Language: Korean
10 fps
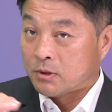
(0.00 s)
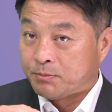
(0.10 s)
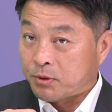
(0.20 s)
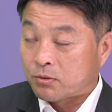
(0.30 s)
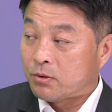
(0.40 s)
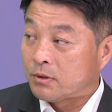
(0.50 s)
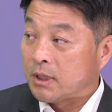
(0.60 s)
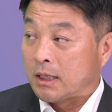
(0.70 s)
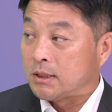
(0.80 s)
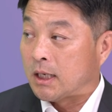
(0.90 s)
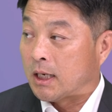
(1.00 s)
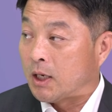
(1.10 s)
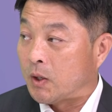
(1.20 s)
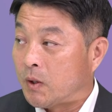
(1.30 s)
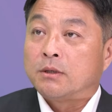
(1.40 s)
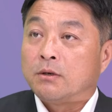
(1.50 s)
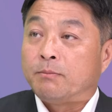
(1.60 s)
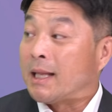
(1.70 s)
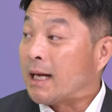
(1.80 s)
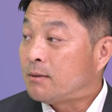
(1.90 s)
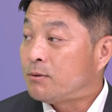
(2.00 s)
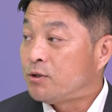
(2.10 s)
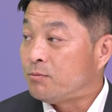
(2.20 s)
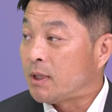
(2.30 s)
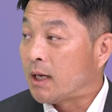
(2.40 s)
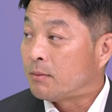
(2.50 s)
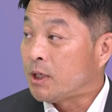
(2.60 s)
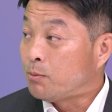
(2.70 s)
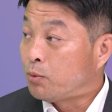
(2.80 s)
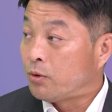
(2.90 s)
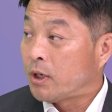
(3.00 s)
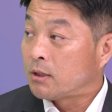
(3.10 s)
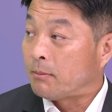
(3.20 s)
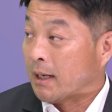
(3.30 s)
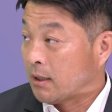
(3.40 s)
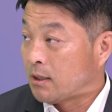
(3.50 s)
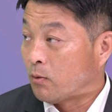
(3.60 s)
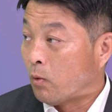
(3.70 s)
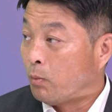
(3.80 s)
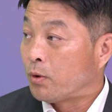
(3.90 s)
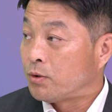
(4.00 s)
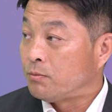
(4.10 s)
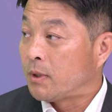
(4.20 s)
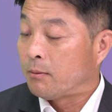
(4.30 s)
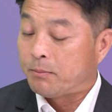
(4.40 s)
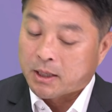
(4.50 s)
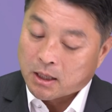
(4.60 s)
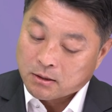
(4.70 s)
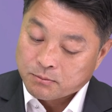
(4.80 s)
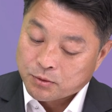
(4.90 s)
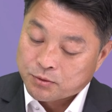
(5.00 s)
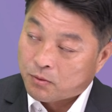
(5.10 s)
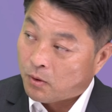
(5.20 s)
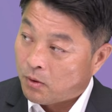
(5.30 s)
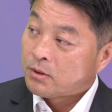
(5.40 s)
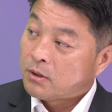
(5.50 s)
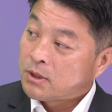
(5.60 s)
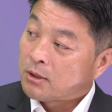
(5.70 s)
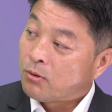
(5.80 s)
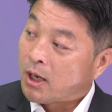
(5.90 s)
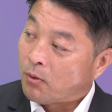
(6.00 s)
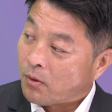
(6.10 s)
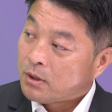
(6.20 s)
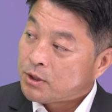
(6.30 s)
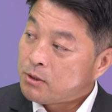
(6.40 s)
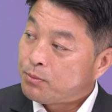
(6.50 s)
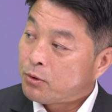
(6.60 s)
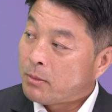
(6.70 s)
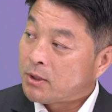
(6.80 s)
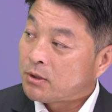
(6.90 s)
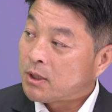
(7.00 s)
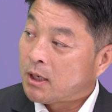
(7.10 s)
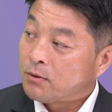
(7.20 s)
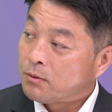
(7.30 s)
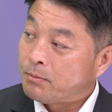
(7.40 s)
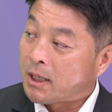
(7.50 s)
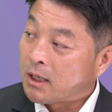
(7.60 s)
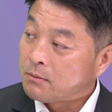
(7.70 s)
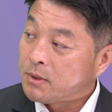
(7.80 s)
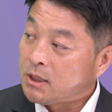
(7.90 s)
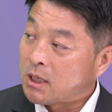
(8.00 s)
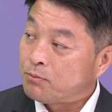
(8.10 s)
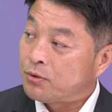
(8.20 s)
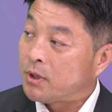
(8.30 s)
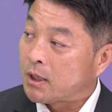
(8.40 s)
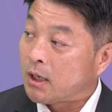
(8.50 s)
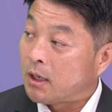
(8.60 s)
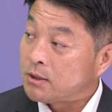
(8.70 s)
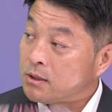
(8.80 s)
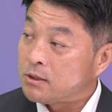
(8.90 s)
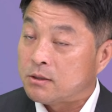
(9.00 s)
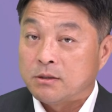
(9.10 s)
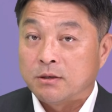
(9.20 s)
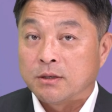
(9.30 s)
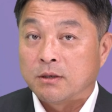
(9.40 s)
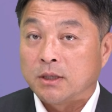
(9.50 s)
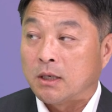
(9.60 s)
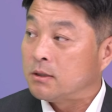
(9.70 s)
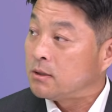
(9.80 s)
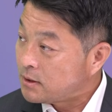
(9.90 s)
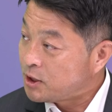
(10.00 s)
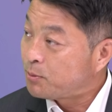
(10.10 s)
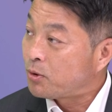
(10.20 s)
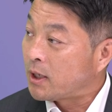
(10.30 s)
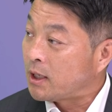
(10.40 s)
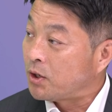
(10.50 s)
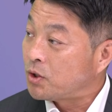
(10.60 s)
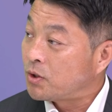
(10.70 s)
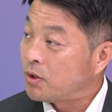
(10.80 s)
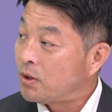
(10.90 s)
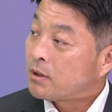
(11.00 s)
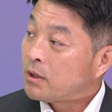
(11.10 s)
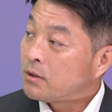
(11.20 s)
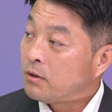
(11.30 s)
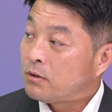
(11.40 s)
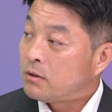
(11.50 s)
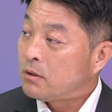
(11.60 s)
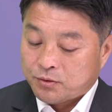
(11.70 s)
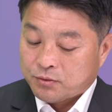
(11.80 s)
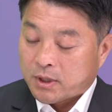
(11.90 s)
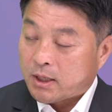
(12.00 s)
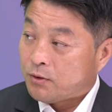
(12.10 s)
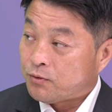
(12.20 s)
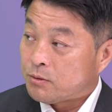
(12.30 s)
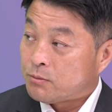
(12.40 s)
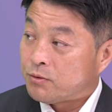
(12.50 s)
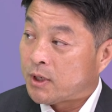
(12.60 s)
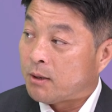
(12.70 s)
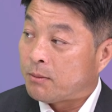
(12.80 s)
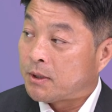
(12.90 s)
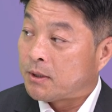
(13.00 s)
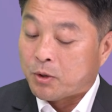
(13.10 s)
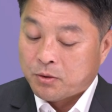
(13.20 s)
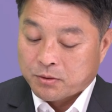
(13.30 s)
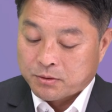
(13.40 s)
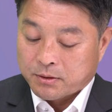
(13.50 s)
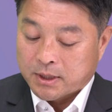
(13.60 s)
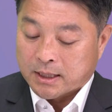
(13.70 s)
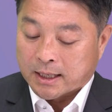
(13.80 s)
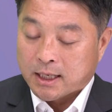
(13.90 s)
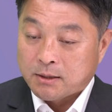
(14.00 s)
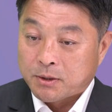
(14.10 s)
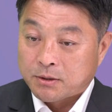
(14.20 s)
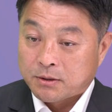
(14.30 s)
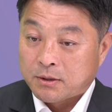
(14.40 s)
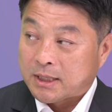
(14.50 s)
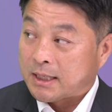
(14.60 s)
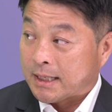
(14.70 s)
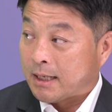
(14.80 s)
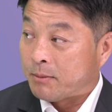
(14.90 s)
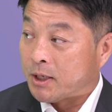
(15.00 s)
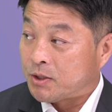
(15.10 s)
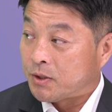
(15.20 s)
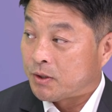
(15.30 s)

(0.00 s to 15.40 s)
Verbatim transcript: 급속도로 성장하진 않아요. 그걸 배당금을 줍니다. 이 퍼센트에서 많게는 오 퍼센트 줍니다. 배당금도 주고 성장도 하고 칠 퍼센트만 성장해도 배당금이 이, 삼 퍼센트니까 실질 전이 성장은 십 퍼센트가 되는 거죠. 그래서 그거를 중간에 중심을 두게 되면은 변동성이 약해지면서 성장을 한단 말이죠.